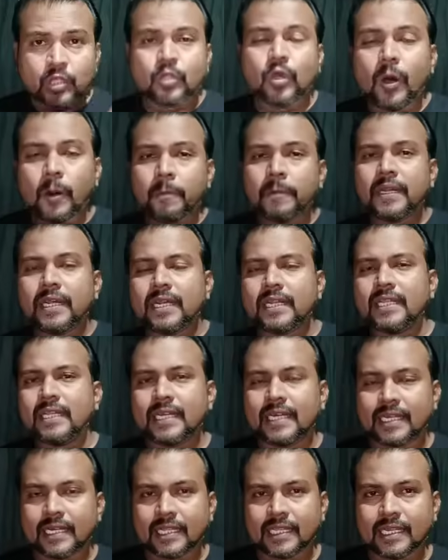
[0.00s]
தோப்புல இருந்து
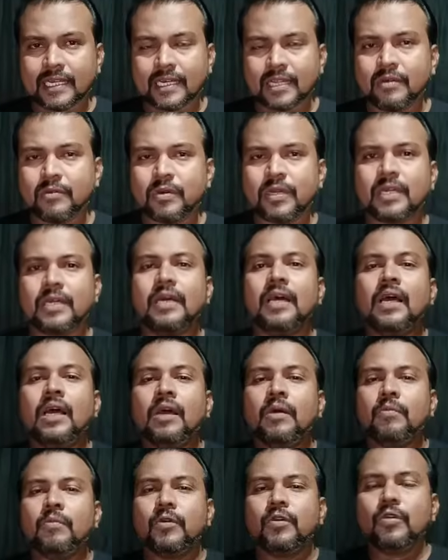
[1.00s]
கிட்டத்தட்ட ஒரு
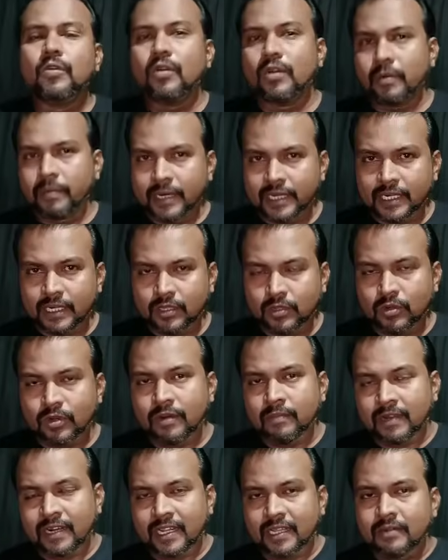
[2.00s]
முன்னூறு மீட்டர் தூரம்
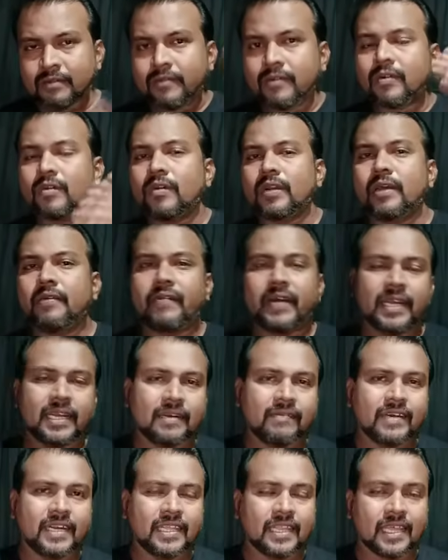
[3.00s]
வரைக்கும் இவங்களுடைய வயல்
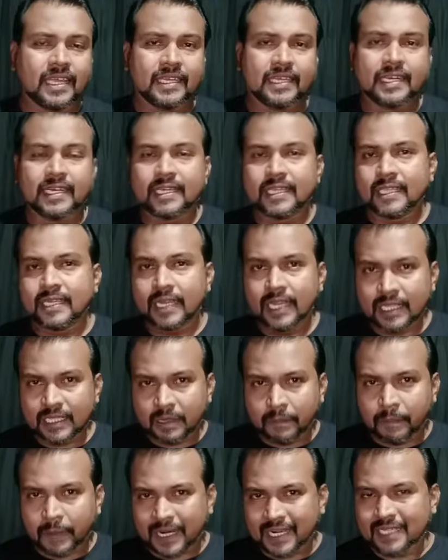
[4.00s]
தான் இருக்குதுங்க அதுக்கு
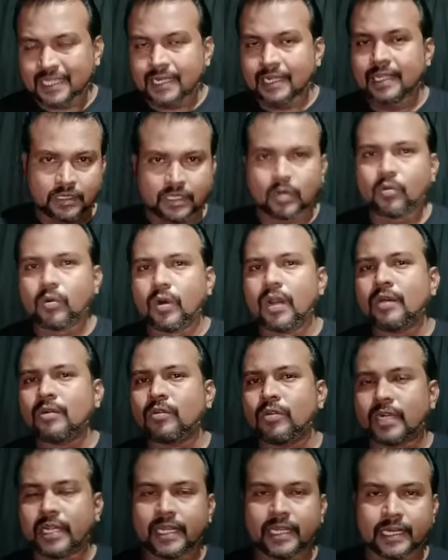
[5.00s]
பக்கத்துல தான் இவ்வளவு
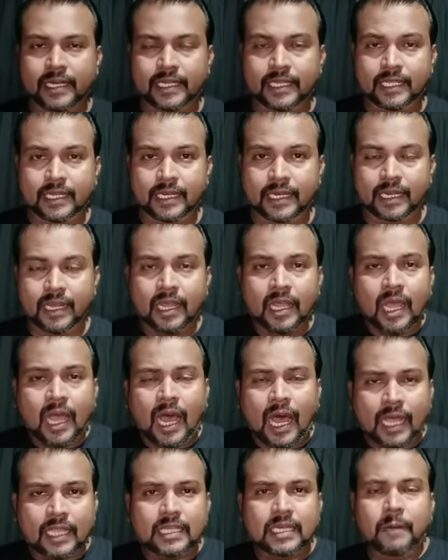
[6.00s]
குட்டை இருக்குதுங்க
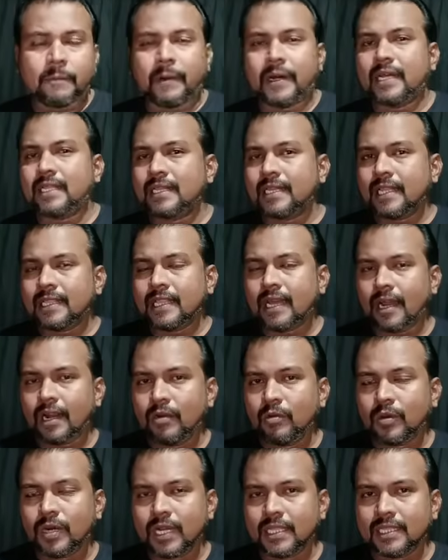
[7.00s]
அதுக்கு பக்கத்துல அந்த ஆள்
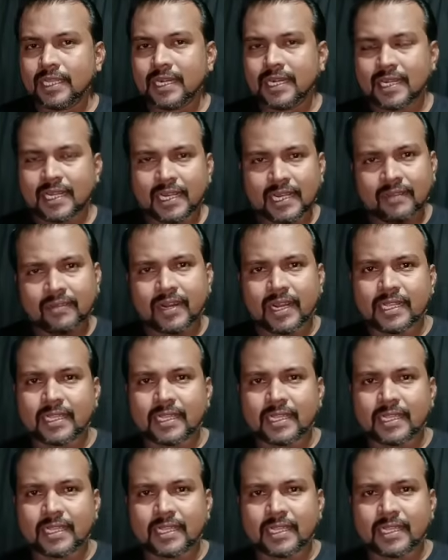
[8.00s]
உட்கார்ந்து இருக்கிறாரு இவர் அந்த